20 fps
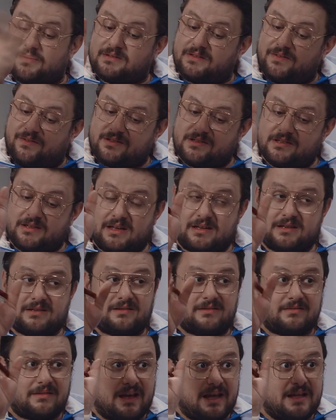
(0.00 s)
abi,
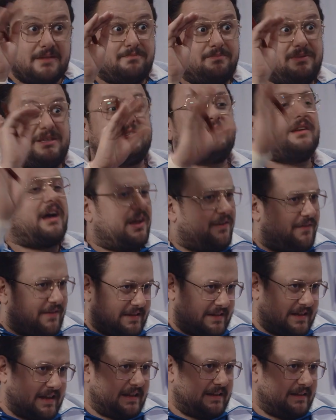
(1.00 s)
sivrisinek en pis
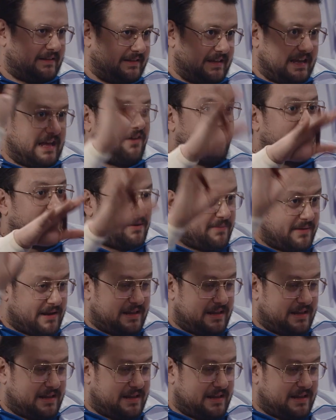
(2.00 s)
hayvan yani. Niye Allah var